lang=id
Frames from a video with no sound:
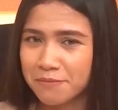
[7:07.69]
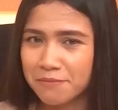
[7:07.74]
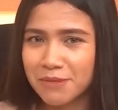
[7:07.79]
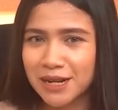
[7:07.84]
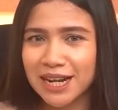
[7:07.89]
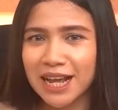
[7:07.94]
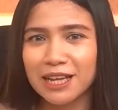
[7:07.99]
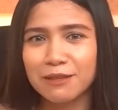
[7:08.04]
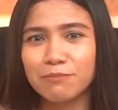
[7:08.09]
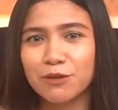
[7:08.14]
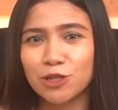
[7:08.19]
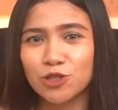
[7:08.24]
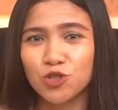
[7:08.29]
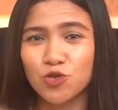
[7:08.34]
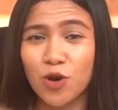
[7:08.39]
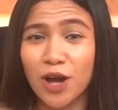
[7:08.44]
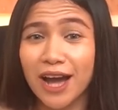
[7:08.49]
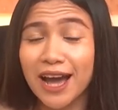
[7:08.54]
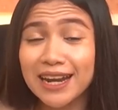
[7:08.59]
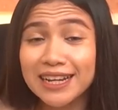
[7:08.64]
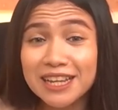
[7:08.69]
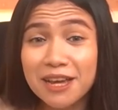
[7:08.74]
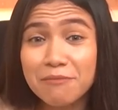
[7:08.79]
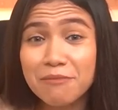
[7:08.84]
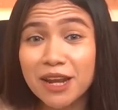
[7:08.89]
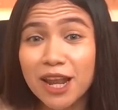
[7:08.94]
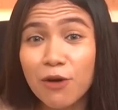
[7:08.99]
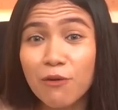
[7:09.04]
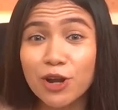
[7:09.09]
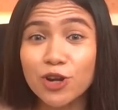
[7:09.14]
Berkat perjuangannya
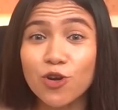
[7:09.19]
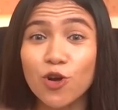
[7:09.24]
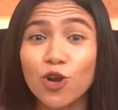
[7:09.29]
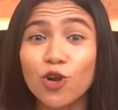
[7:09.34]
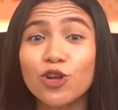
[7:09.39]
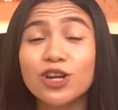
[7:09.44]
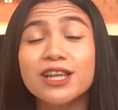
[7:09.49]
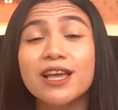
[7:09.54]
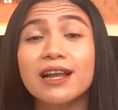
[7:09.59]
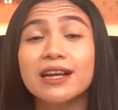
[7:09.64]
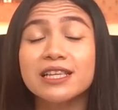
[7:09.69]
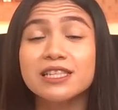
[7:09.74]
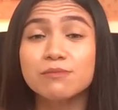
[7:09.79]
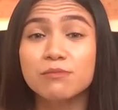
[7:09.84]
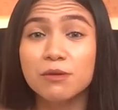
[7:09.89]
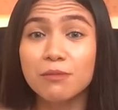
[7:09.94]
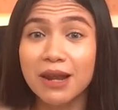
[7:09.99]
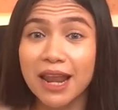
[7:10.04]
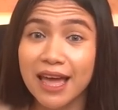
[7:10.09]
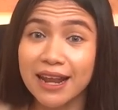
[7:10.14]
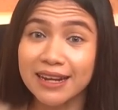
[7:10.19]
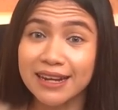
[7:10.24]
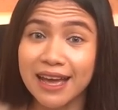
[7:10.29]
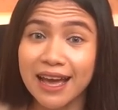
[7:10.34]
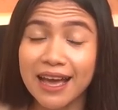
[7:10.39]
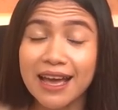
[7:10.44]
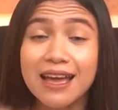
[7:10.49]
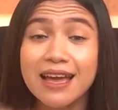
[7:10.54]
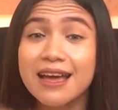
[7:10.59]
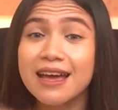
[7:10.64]
melawan kolonialisme
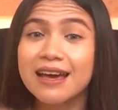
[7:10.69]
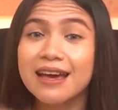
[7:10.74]
Belanda,